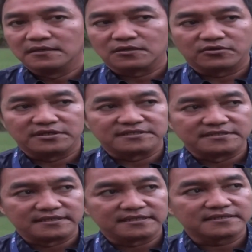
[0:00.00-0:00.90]

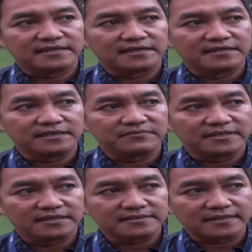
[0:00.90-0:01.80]
kondisinya dan ini
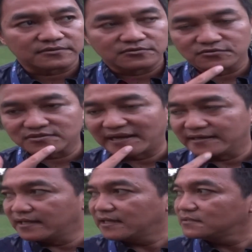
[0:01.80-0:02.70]
menjadi satu
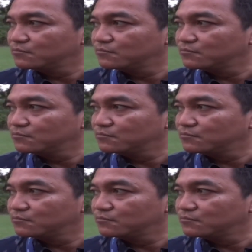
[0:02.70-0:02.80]
tanda